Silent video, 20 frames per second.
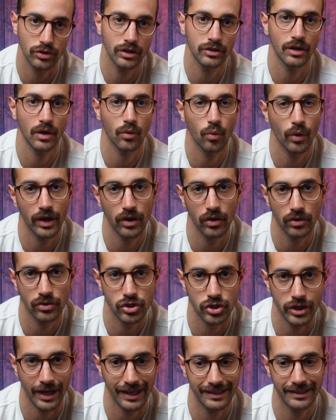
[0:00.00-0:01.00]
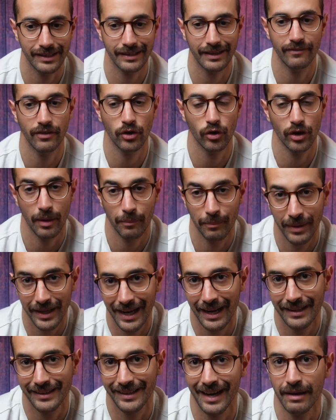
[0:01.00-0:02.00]
dietro a quei concetti che vengono
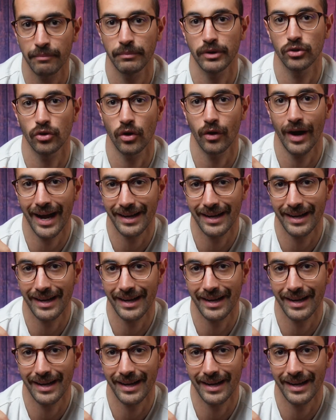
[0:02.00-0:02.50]
applicati in ambito